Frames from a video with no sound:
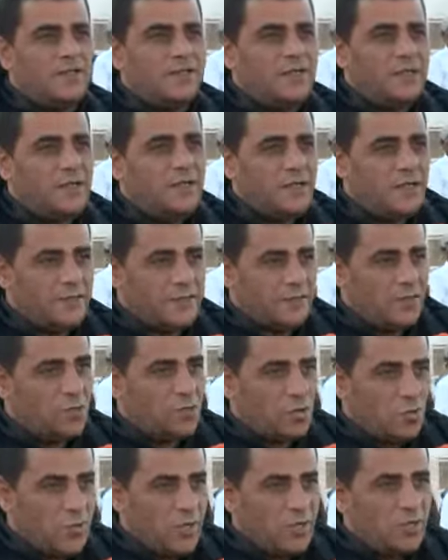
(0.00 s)
الحته
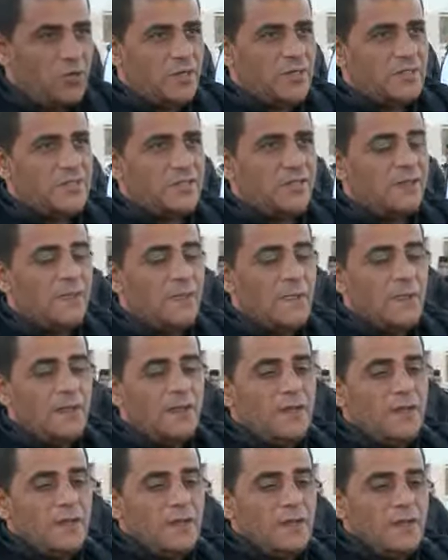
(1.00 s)
الهجوميه كويسه
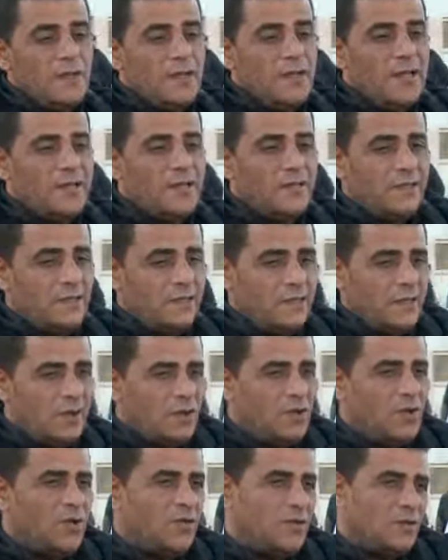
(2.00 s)
لكن
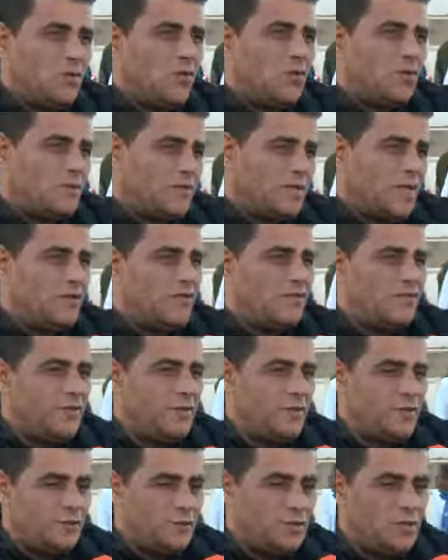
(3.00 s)
هو ده هو اللي بيتكلم
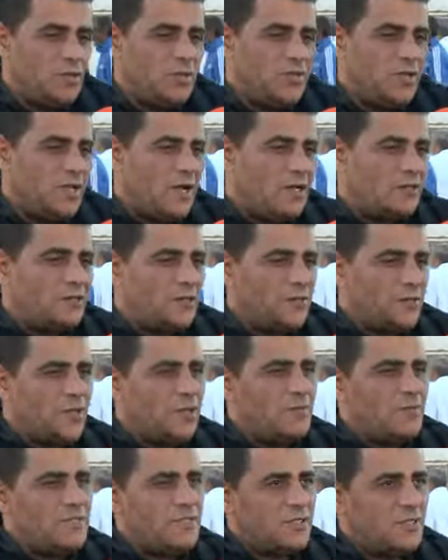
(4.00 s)
فيه احنا بنقول لينا اكتر من
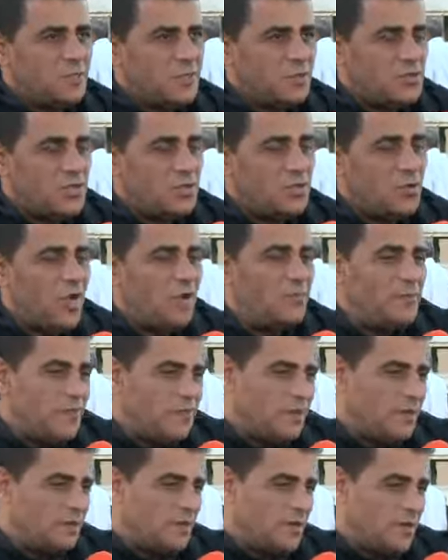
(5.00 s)
خمس ست ماتشات هو عامل
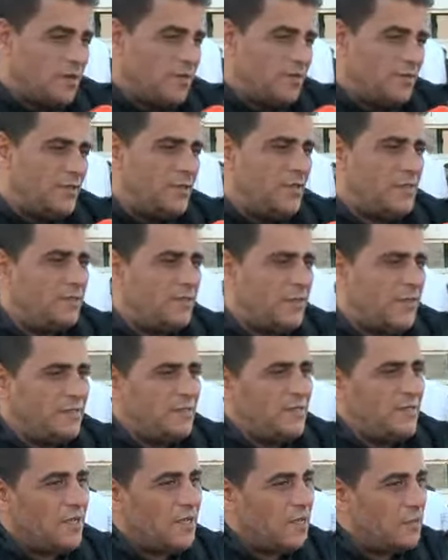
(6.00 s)
الخبره احنا اللعيبه اللي
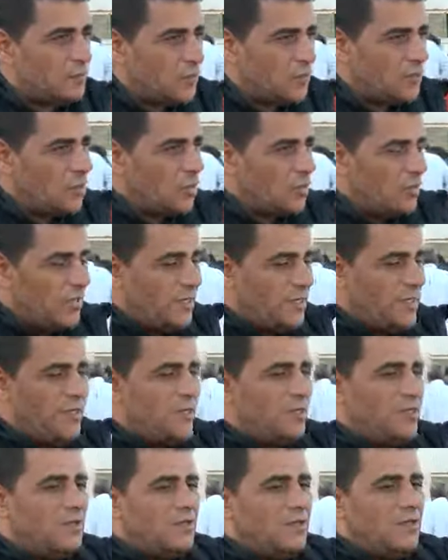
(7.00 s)
عندنا خبراتها
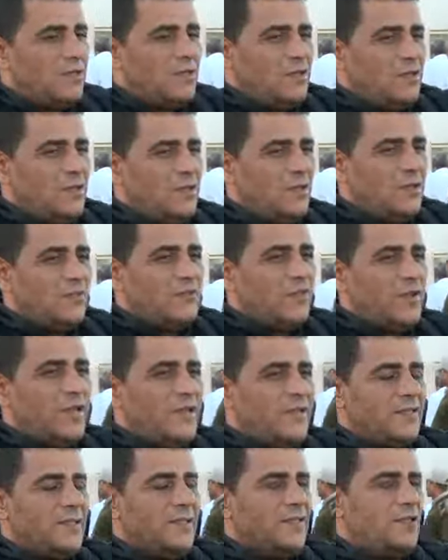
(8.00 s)
قليله
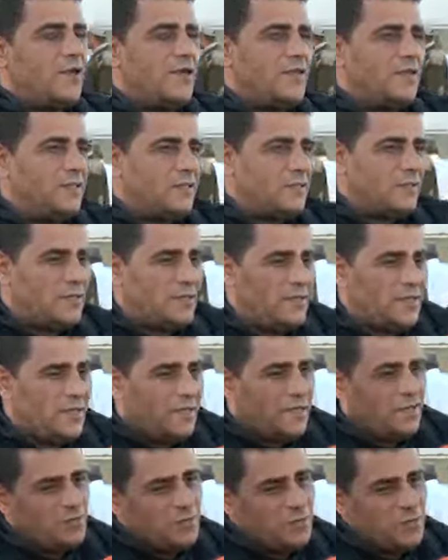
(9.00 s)
فهي دي اللي كانت اللي
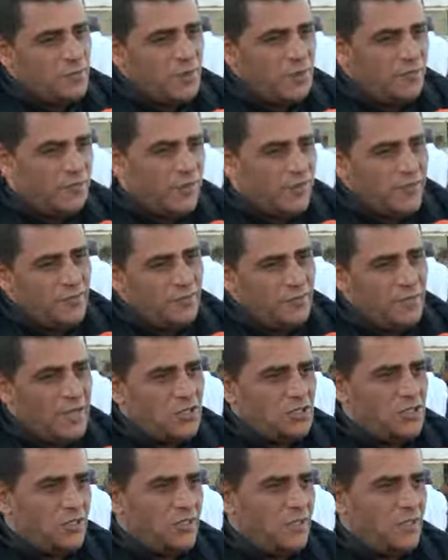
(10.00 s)
هي كانت بتبقى الفرق في
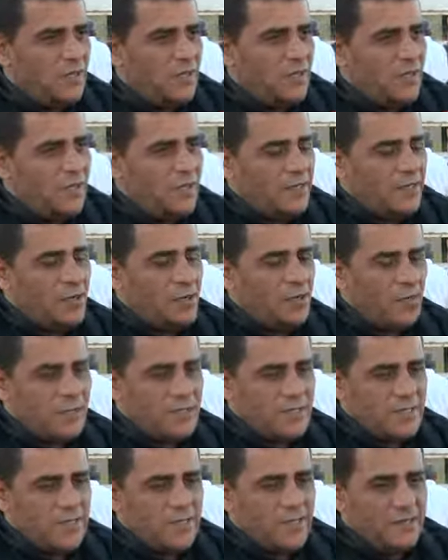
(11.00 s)
العشر دقائق الاخيره او ربع ساعه